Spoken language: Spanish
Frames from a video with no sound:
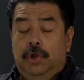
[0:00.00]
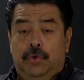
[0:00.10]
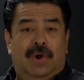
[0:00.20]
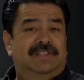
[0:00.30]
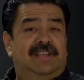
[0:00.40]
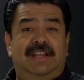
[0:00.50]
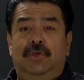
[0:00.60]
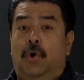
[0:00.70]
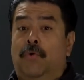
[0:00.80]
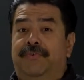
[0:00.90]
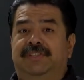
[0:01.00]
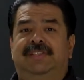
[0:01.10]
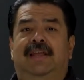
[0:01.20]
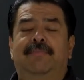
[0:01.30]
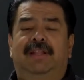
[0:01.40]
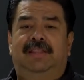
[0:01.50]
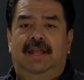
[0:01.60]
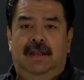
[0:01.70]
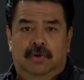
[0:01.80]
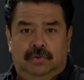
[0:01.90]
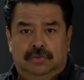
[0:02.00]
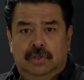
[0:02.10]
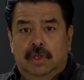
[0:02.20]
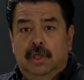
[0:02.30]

no ha salido oficialmente a la luz.